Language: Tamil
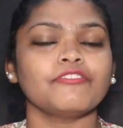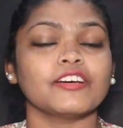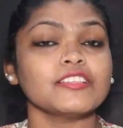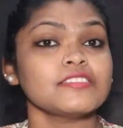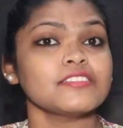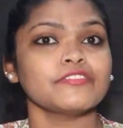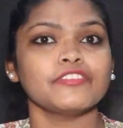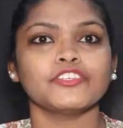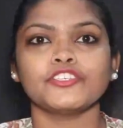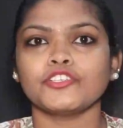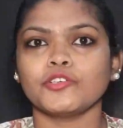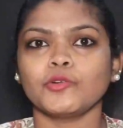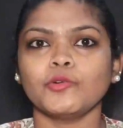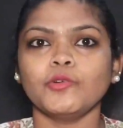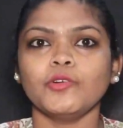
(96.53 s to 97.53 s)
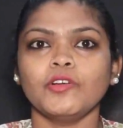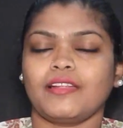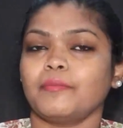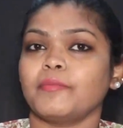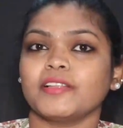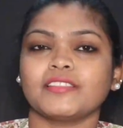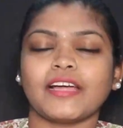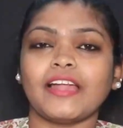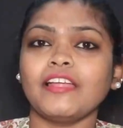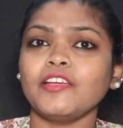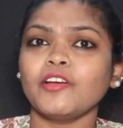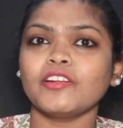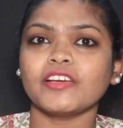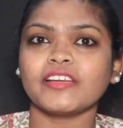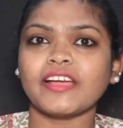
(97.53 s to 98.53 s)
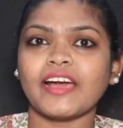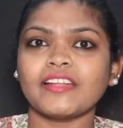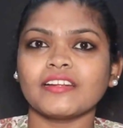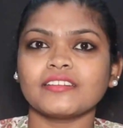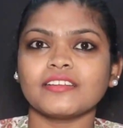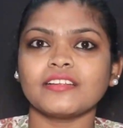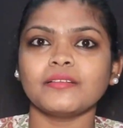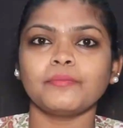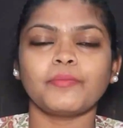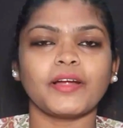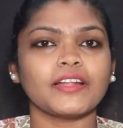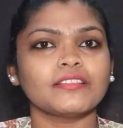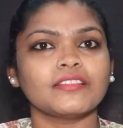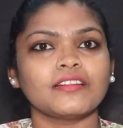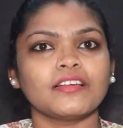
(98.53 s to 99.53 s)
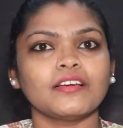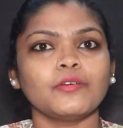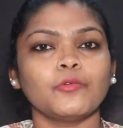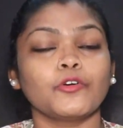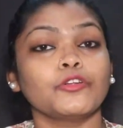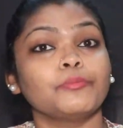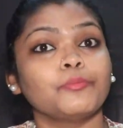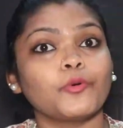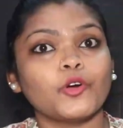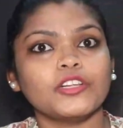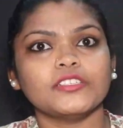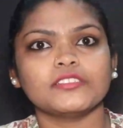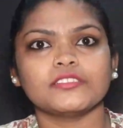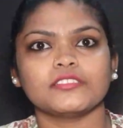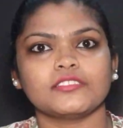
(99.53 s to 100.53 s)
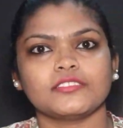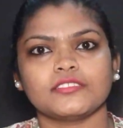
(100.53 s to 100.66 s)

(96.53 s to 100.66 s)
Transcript: ஃபர்ஸ்ட் விஷயம் நம்ம தலையோட கேரக்டர் படத்தில் ஒரு போலீஸ்